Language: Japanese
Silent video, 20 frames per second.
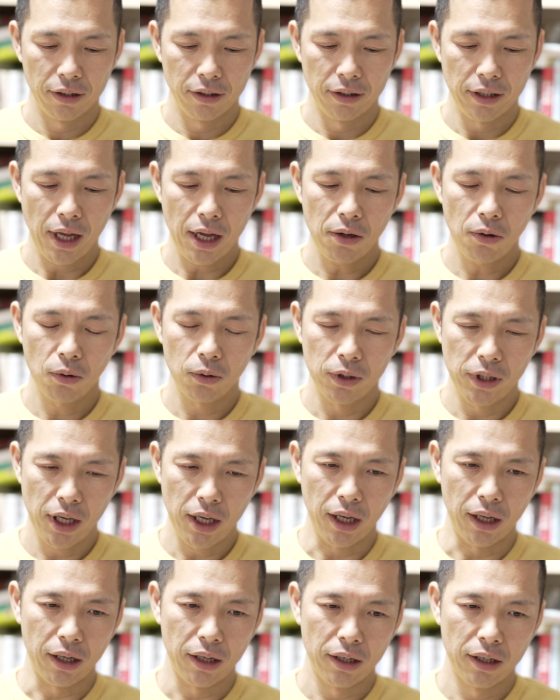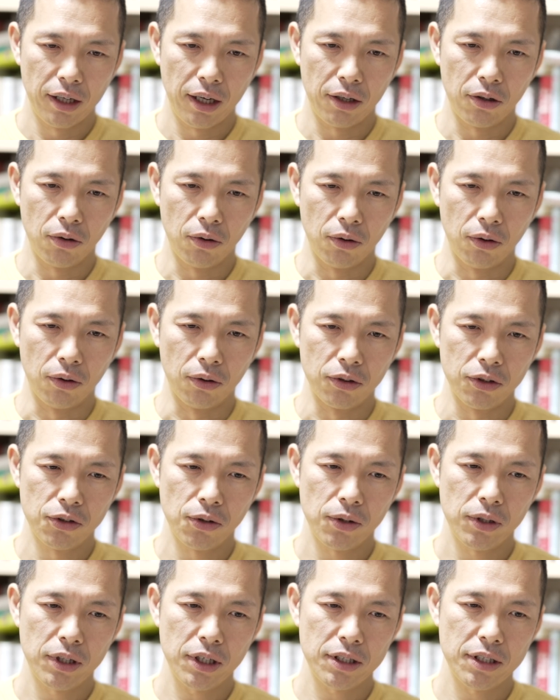なのであの
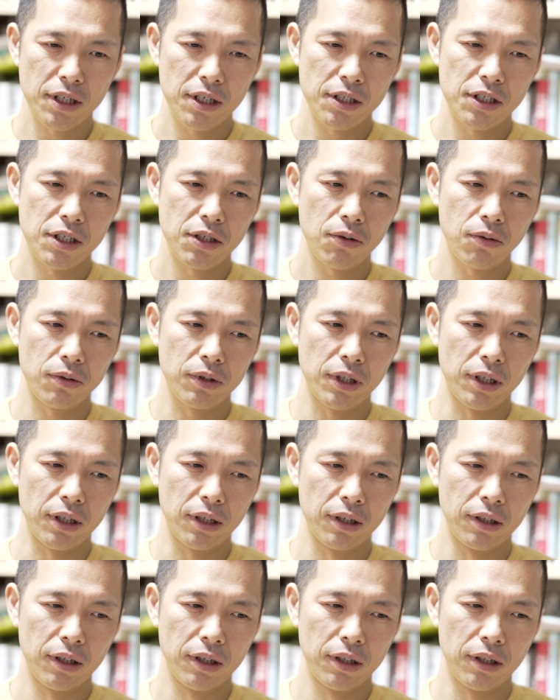そういった精神論で